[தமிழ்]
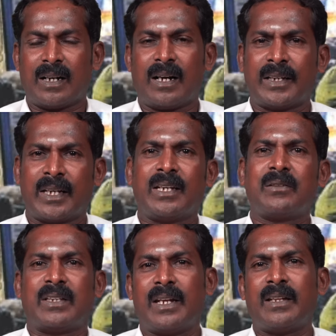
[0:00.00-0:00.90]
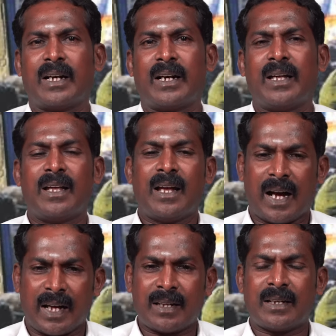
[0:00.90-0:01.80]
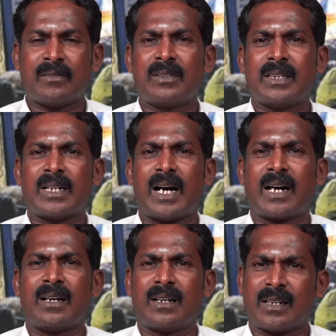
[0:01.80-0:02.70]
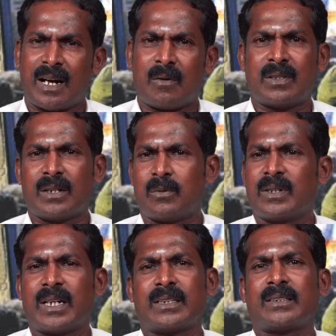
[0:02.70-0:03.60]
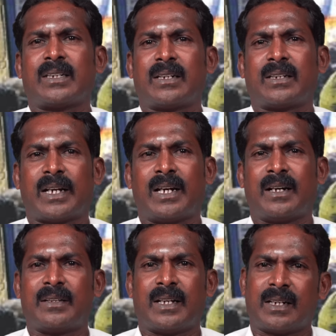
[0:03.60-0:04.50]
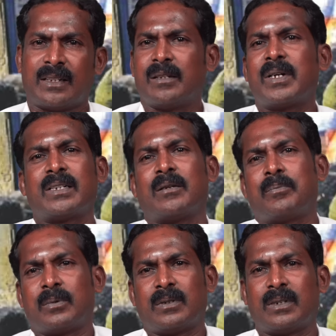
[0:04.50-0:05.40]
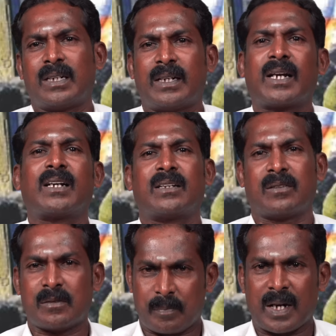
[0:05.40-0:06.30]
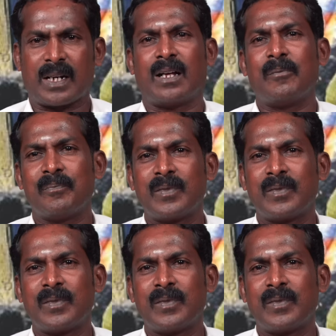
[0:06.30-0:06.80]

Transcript: அங்கேயும் இங்கேயும் தெரியுதாங்க அதை வந்து காரணம் என்ன காவல்துறை ஒழுங்காக கையில் எடுத்தாங்கன்னு இந்த மாதிரி தப்பு நடக்காதவரும் பார்க்கலாம்